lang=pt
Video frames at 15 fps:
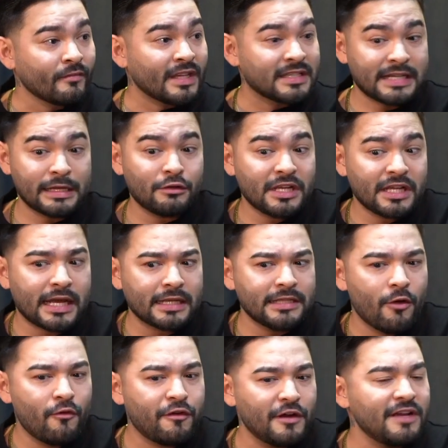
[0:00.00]
sendo que
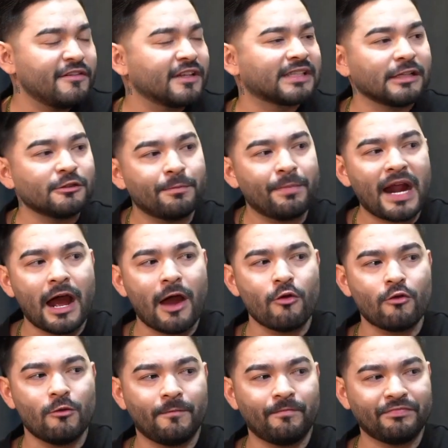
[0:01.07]
cada um foi levantado para
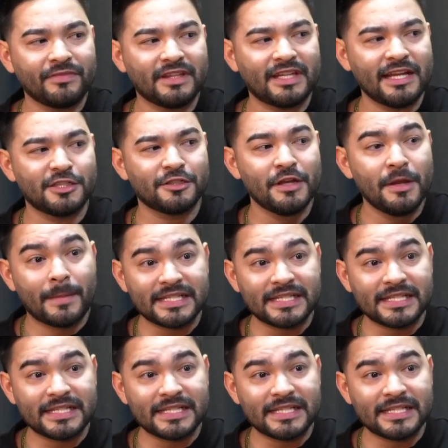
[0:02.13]
algo, entende?